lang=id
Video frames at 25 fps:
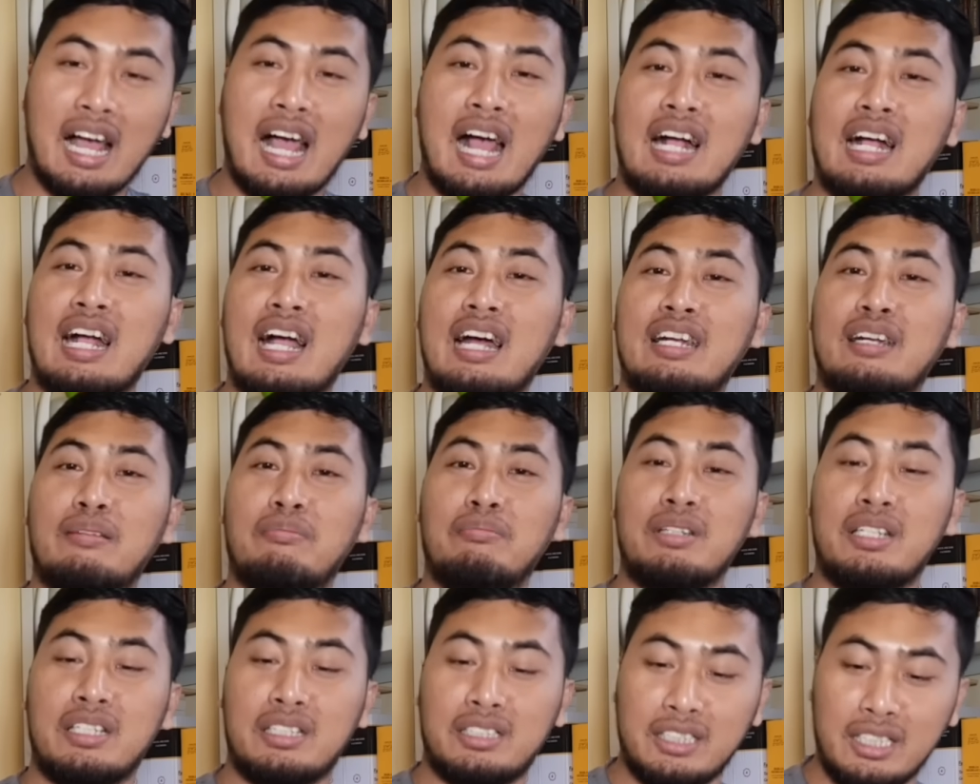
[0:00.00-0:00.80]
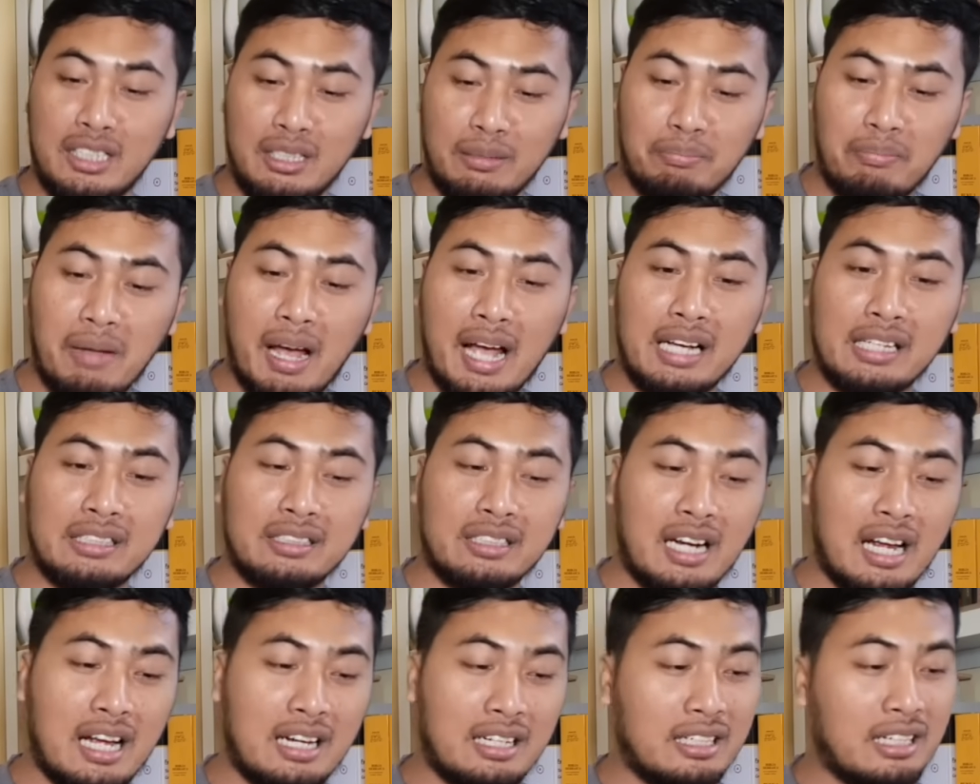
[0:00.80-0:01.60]
Akademisi Pak
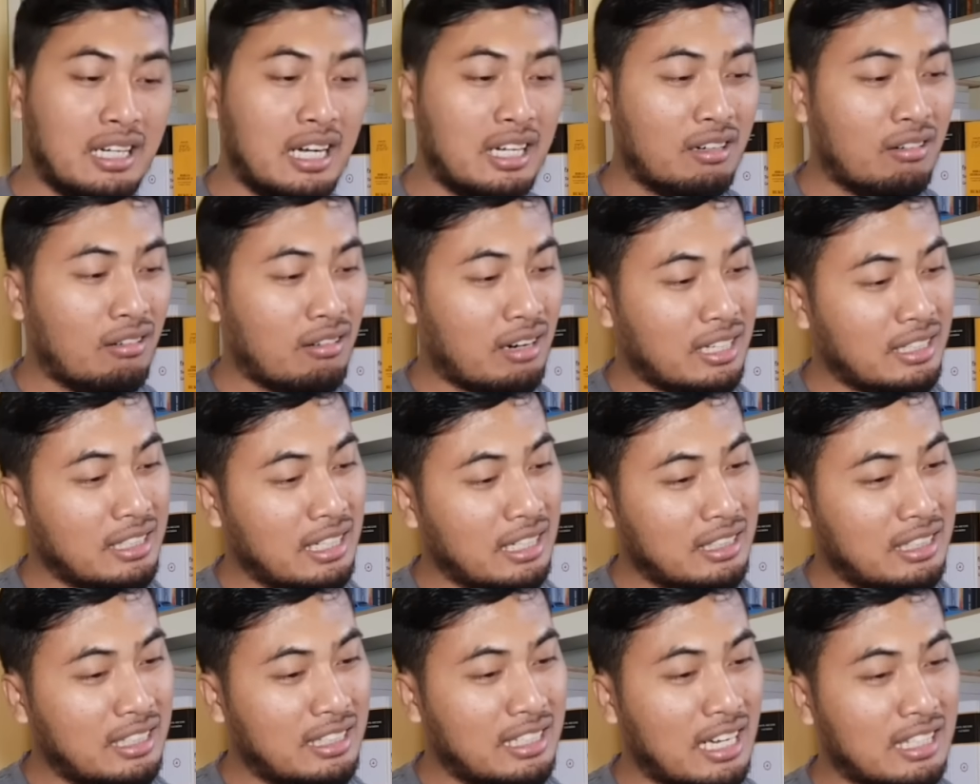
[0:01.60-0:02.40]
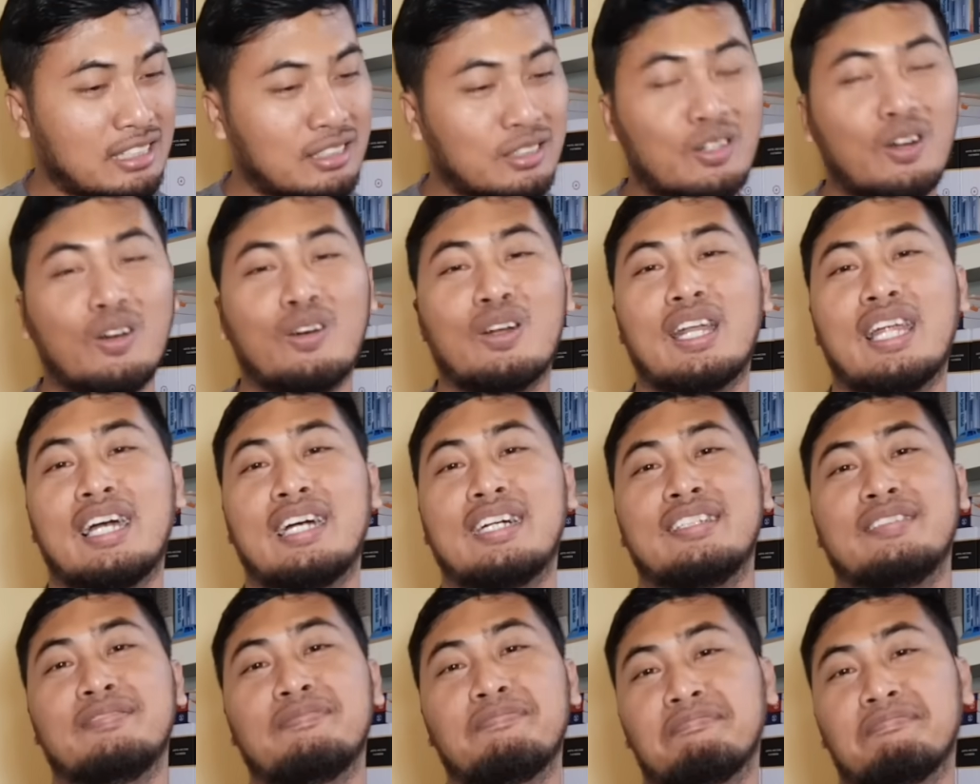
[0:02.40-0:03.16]
Esra dengan orang yang tidak sekolah.